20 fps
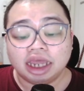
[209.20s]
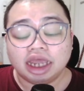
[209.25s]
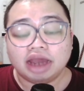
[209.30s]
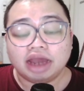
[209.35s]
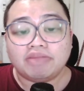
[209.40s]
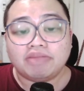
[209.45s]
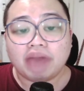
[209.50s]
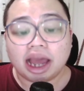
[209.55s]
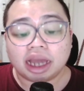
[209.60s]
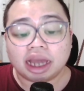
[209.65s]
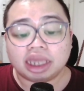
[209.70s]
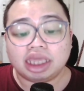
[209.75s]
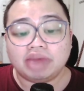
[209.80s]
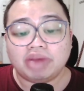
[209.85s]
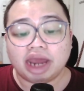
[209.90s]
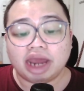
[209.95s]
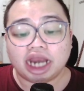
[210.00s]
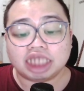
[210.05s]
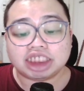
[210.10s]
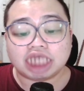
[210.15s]
Bang,
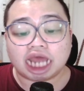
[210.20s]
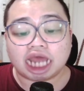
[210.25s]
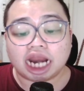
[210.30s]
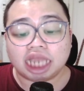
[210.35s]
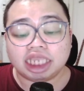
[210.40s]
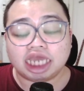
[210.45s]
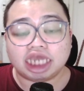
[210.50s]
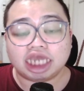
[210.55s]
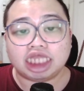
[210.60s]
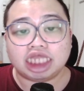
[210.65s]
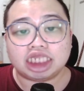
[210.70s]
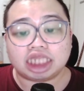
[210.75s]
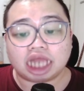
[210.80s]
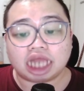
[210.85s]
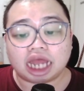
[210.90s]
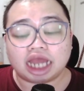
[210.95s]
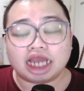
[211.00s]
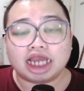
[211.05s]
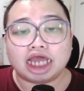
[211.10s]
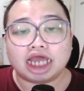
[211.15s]
gimana caranya
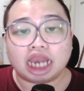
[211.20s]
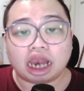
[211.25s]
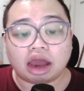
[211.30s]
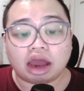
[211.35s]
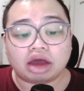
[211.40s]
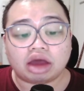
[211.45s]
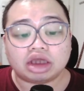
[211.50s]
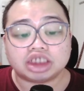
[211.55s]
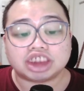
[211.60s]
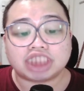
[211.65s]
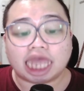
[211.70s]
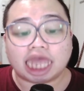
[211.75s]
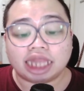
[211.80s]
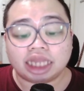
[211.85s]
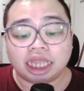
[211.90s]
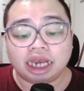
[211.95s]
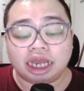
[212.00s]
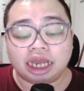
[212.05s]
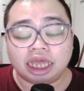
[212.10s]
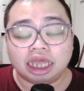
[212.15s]
kita ngelock stat ini?